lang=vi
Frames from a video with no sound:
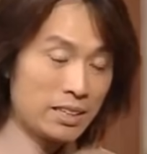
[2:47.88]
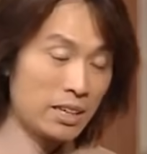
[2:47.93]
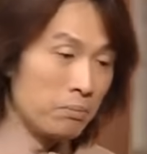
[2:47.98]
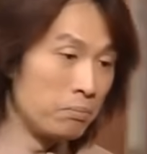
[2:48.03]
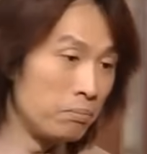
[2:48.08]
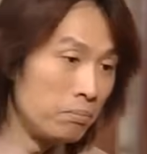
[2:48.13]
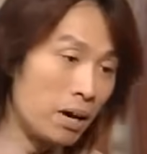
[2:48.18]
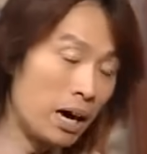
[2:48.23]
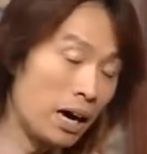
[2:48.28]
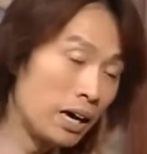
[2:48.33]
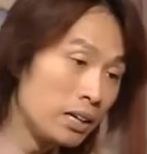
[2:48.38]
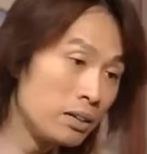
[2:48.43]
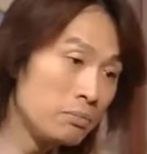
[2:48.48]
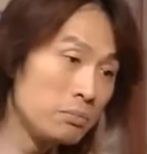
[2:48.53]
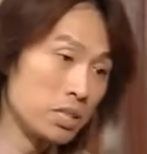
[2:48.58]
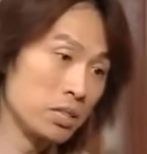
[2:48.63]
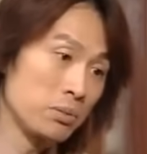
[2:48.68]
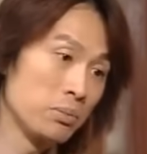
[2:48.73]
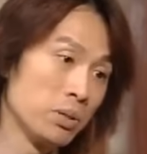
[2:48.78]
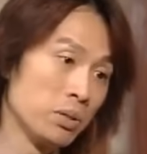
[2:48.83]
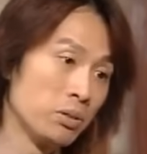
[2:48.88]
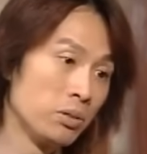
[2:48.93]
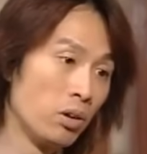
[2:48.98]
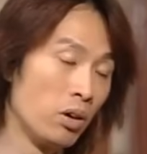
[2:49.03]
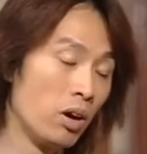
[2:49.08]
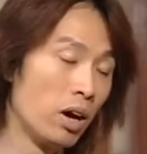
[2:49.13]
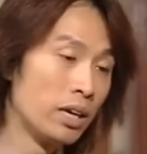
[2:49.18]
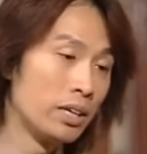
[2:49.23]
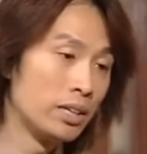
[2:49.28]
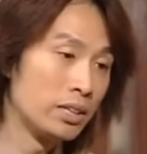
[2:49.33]
Tối qua đó cô Mau,
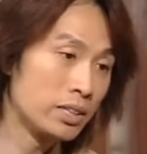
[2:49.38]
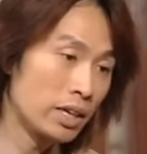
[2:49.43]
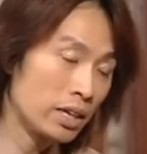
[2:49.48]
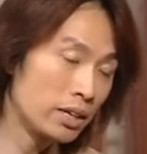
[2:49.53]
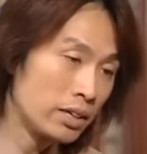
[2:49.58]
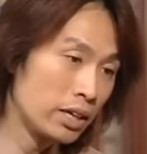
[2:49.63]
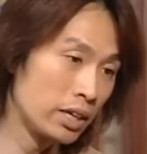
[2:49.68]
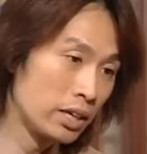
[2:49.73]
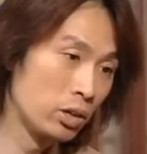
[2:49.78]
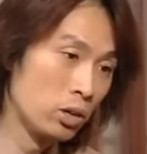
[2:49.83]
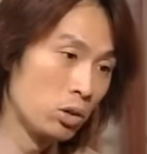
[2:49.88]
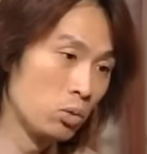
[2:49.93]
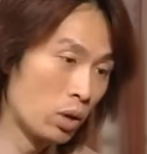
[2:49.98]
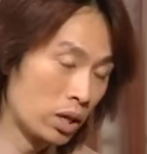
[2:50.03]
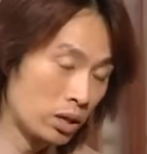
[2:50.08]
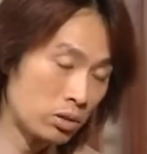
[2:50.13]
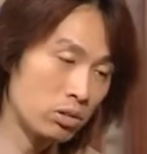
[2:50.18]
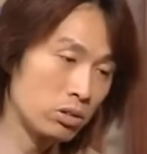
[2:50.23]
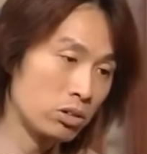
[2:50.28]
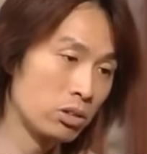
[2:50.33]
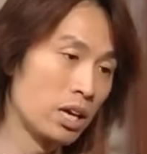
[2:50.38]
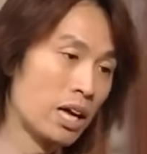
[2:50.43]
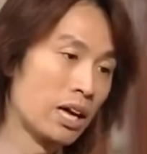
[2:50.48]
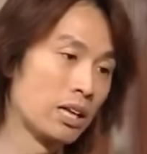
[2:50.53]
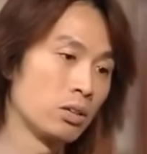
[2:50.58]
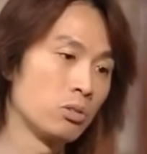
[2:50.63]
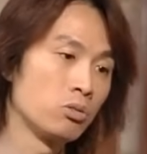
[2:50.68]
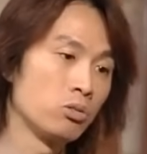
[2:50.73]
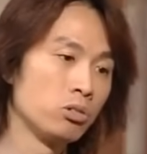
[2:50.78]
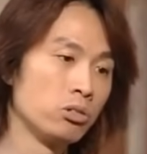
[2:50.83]
thiệt tình tôi có đi gặp cô
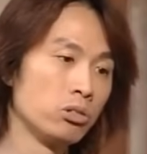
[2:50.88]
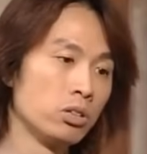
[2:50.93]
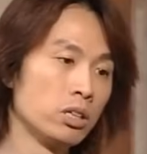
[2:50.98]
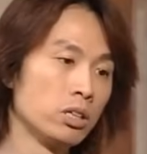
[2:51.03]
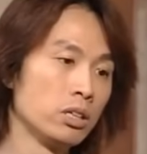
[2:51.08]
Lan.